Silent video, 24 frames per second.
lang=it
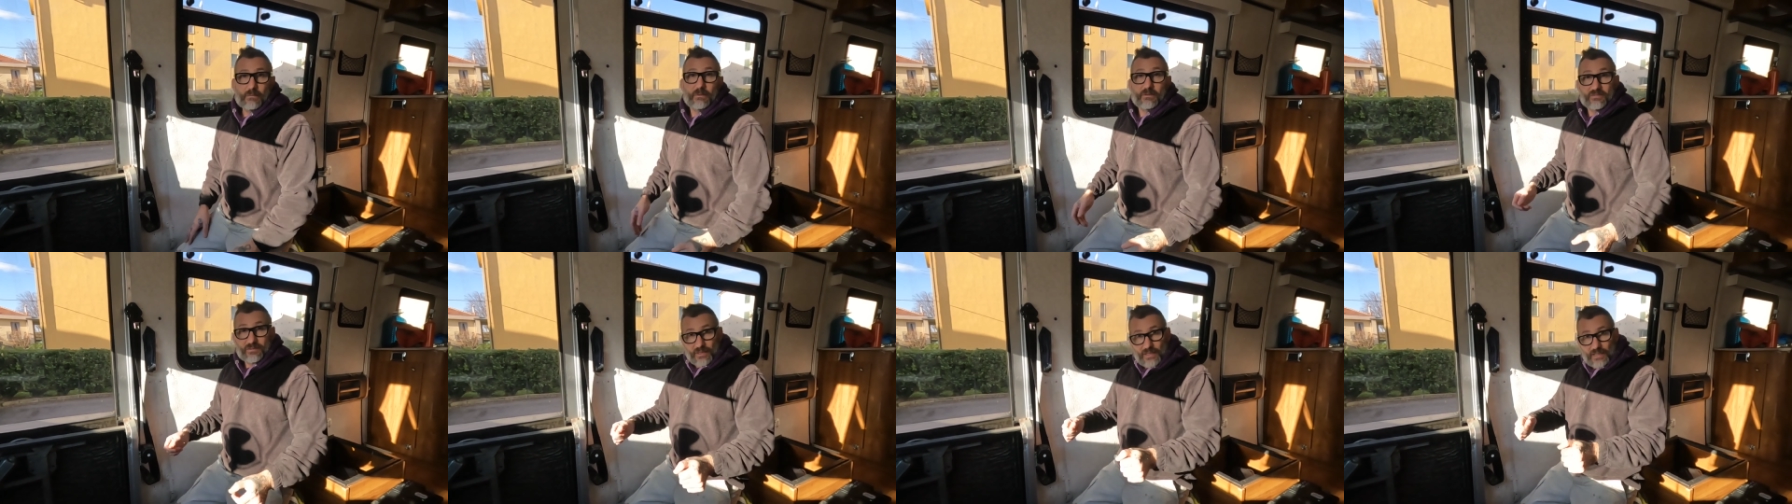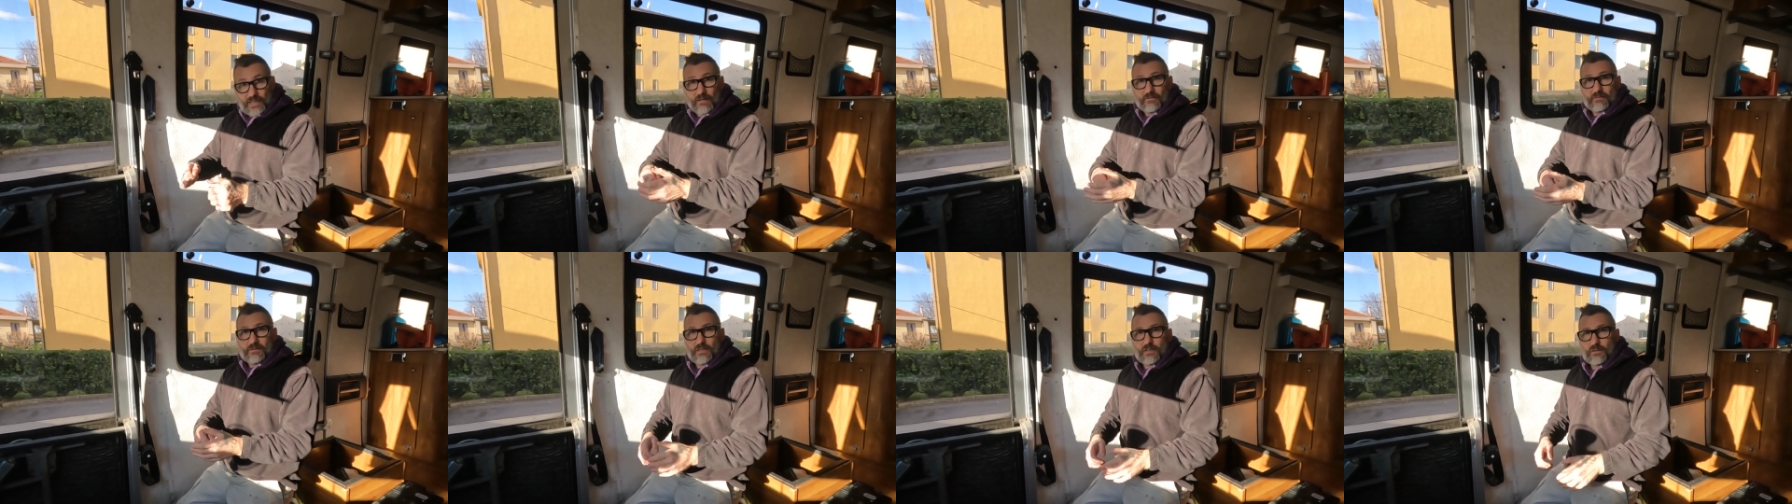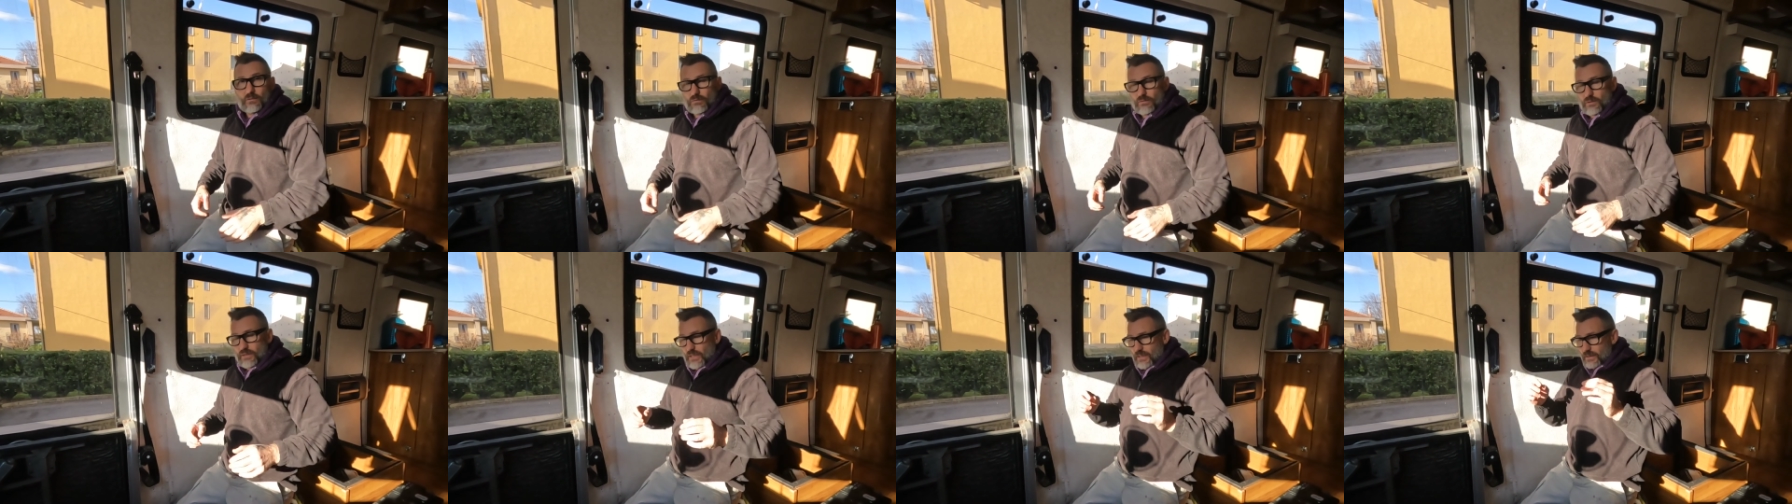Far passare i cavi nel
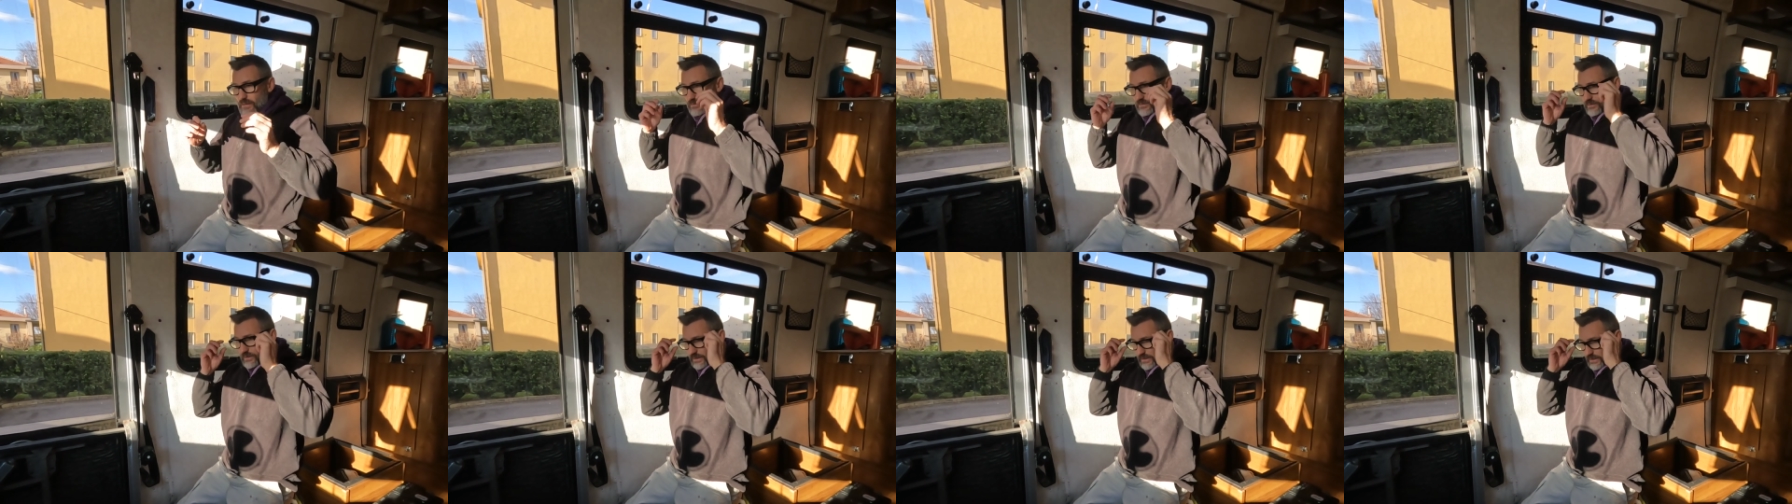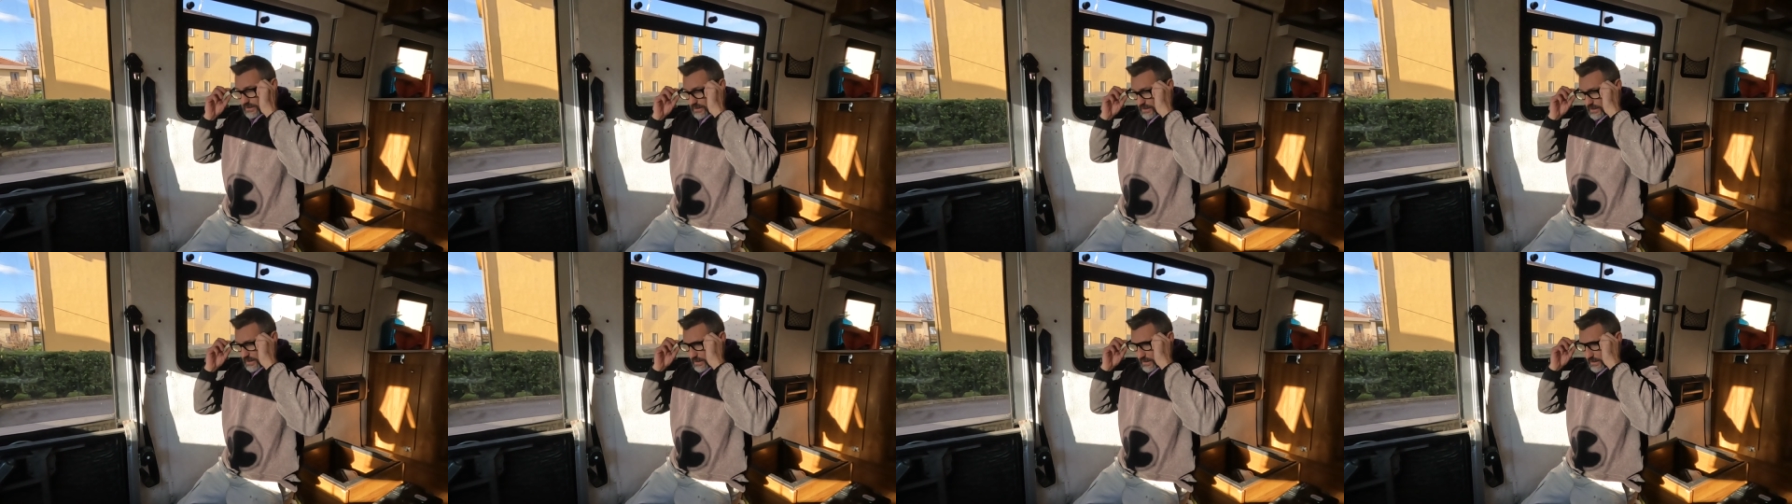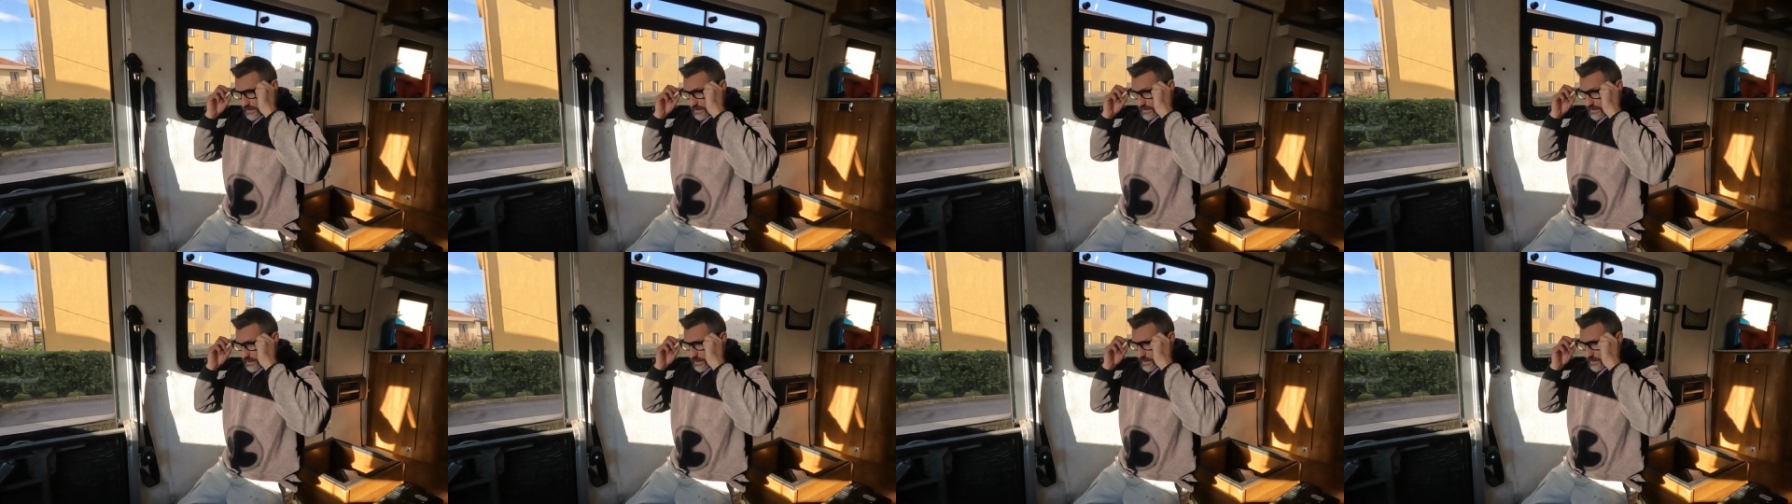corrugato, sì.
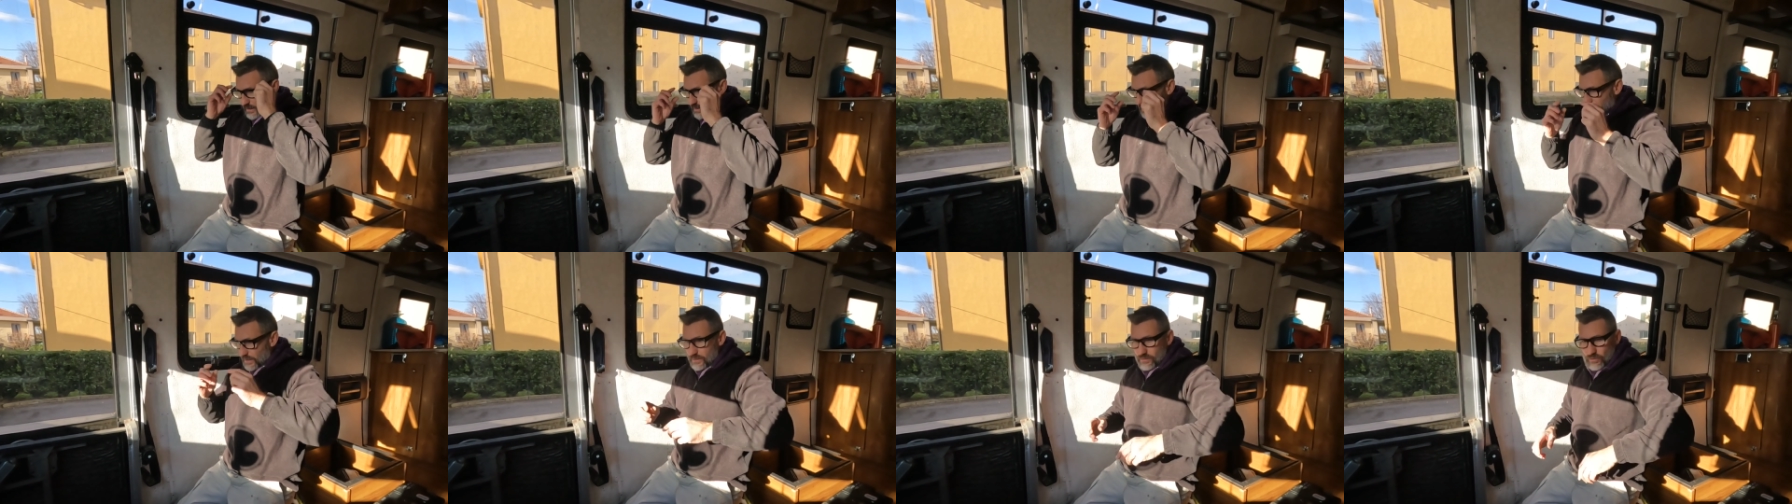E,